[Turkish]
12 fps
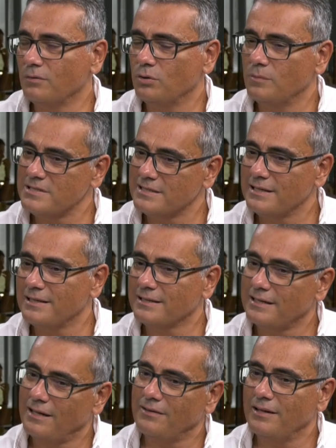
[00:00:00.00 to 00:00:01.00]
ödemesi
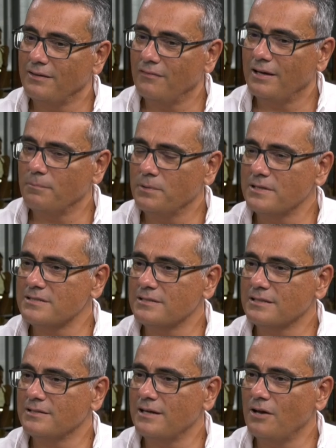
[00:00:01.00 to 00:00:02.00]
gerekenleri veya
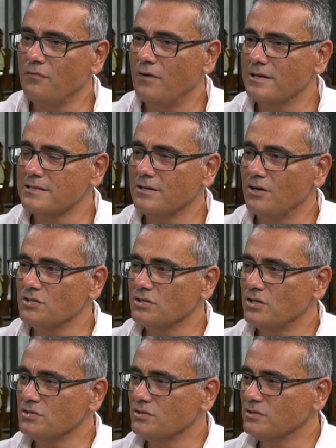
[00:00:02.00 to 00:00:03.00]
piyasadaki reel faizle
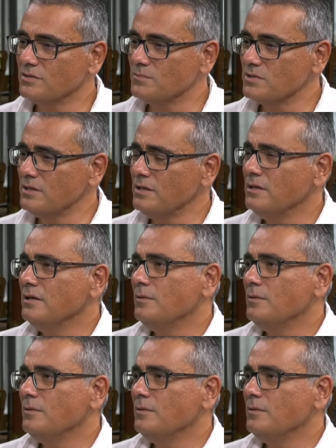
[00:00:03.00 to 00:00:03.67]
karşılaştırdığımızda da